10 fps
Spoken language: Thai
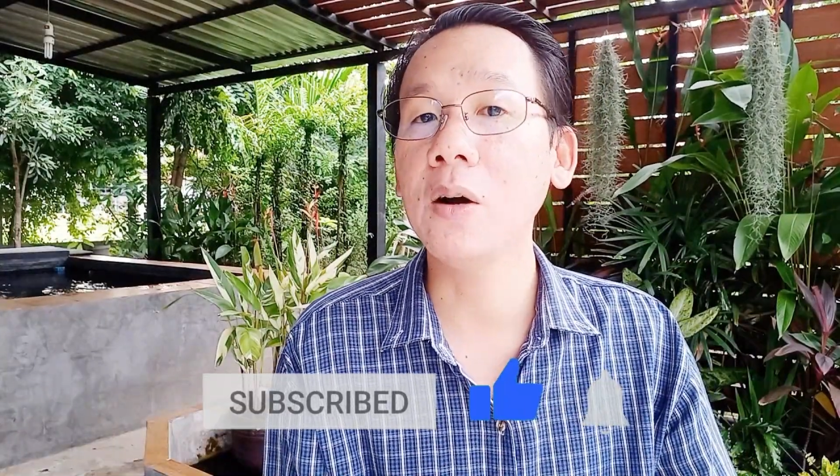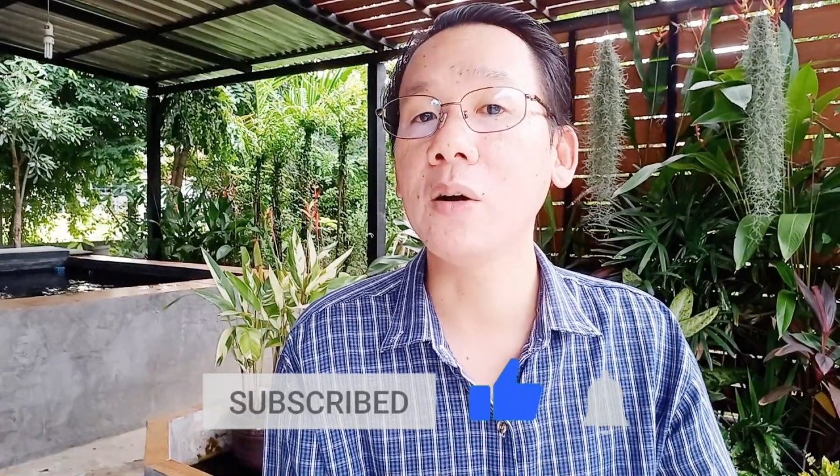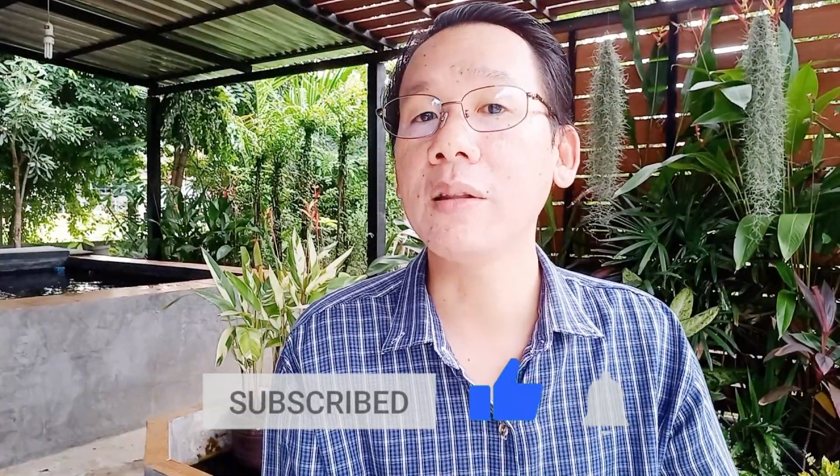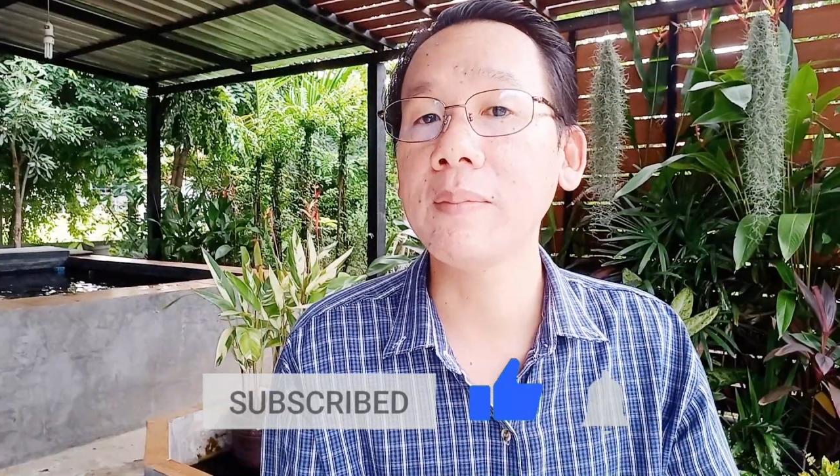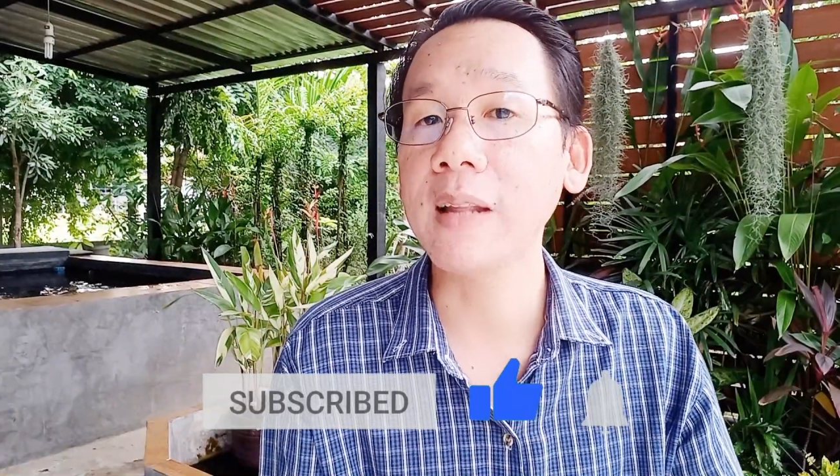ก
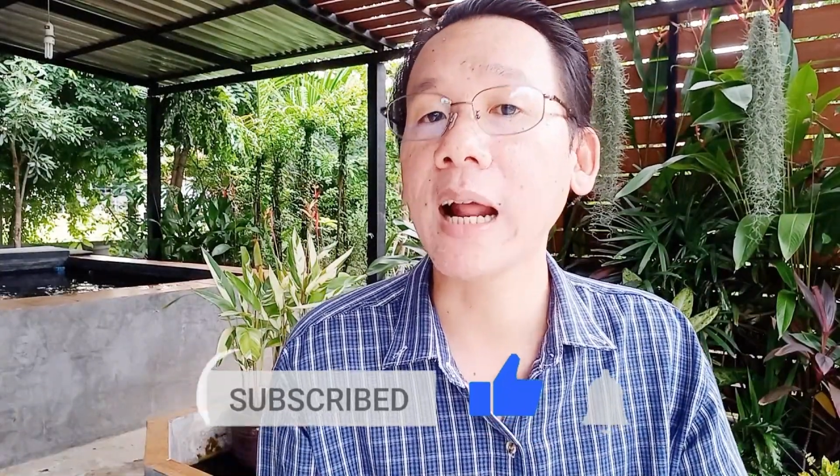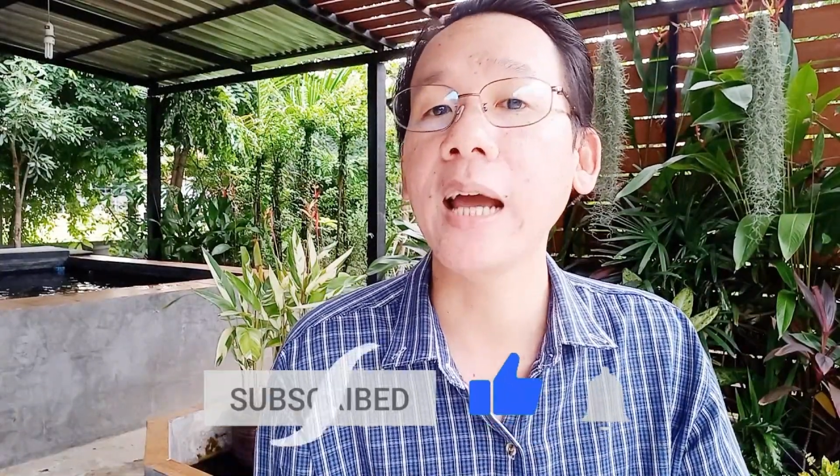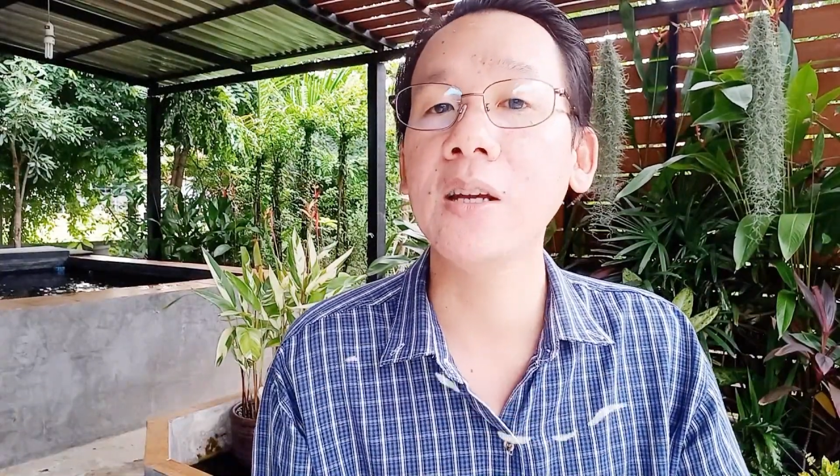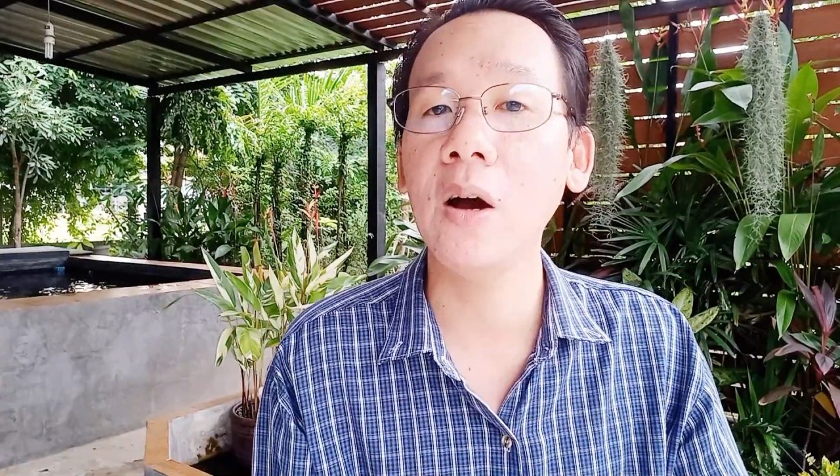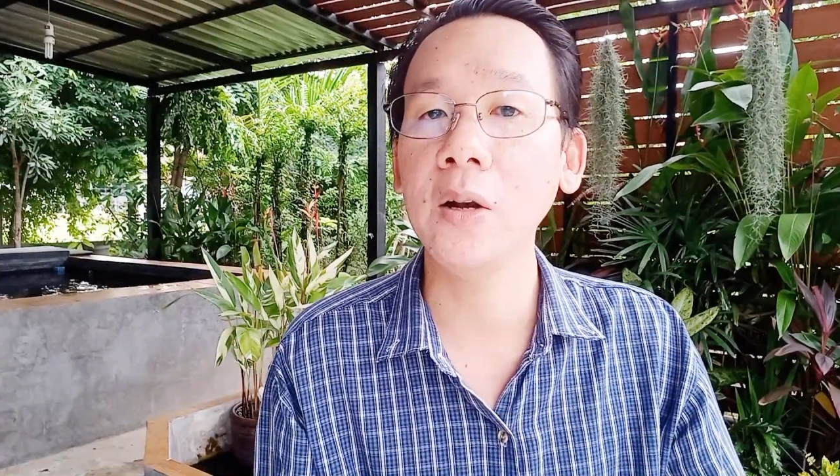ดซับสไคร b
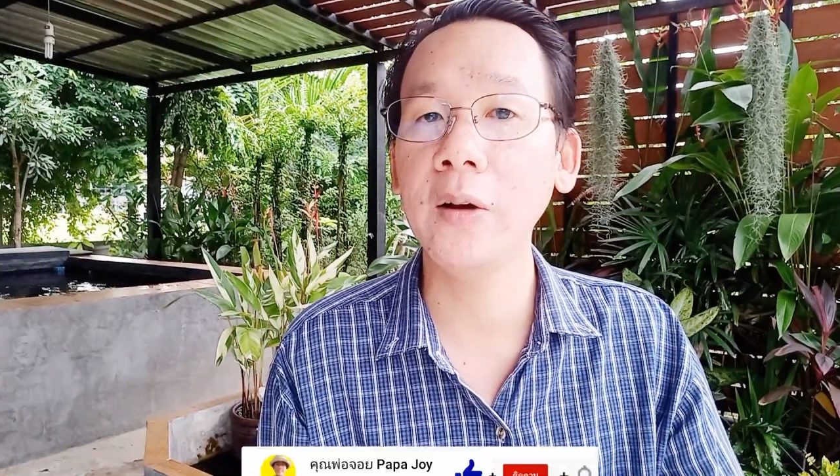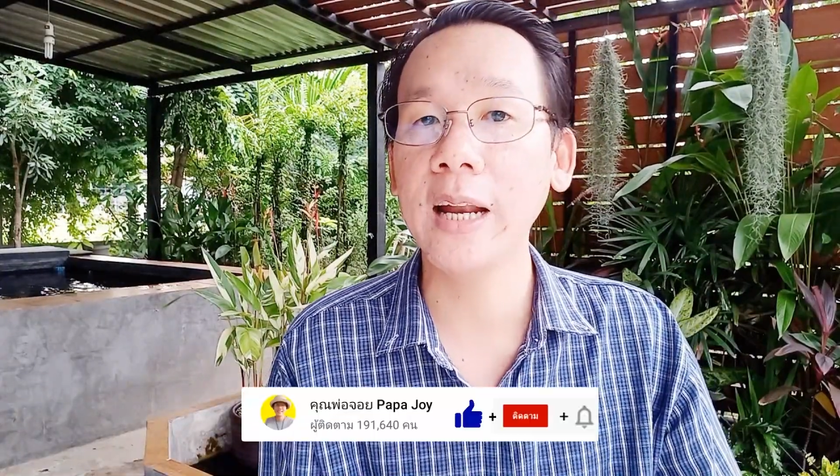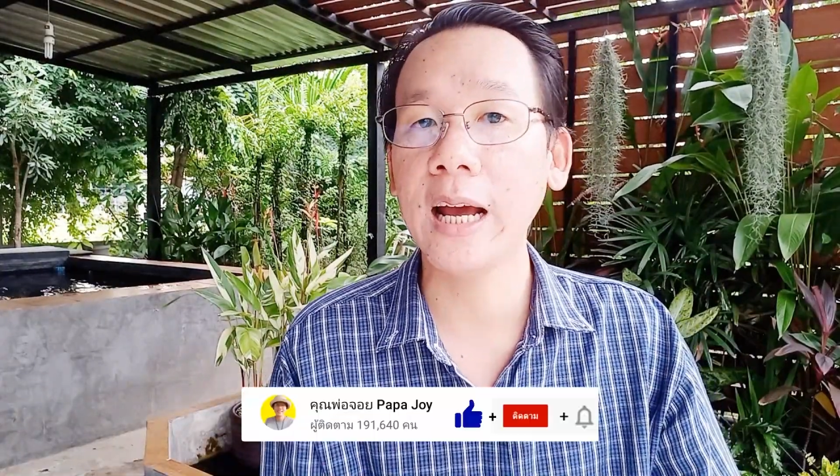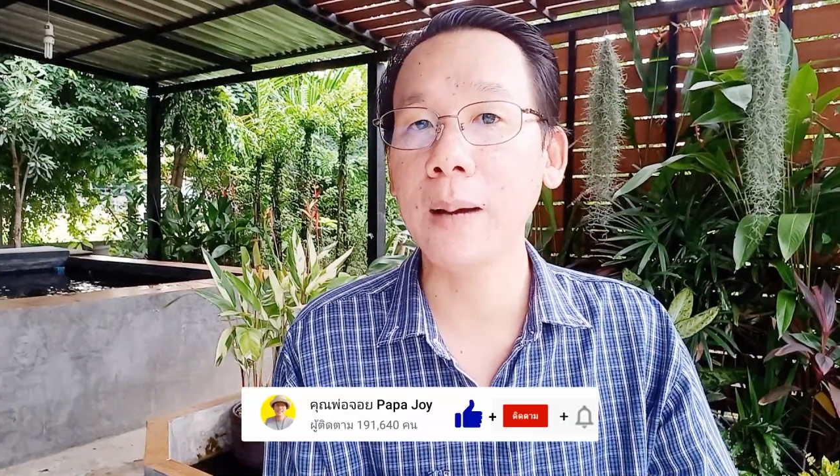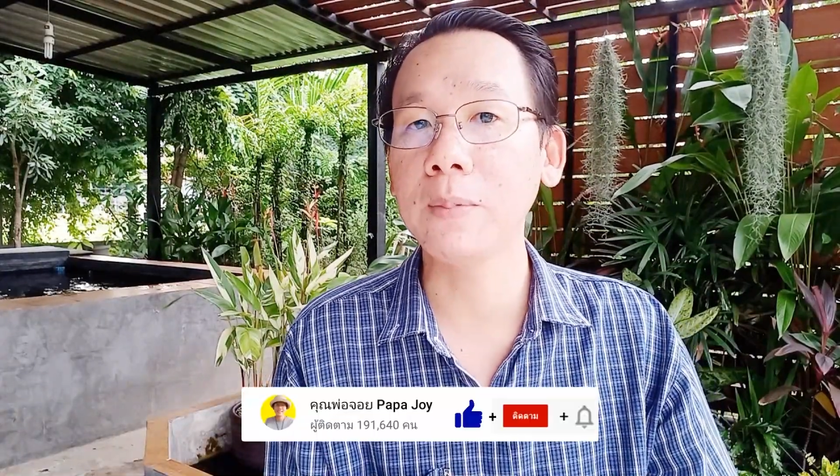e ช่องให้ด้วย
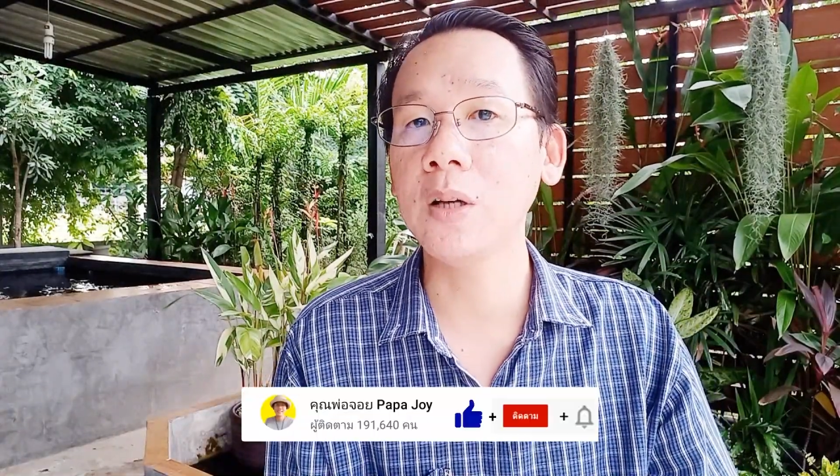นะครับ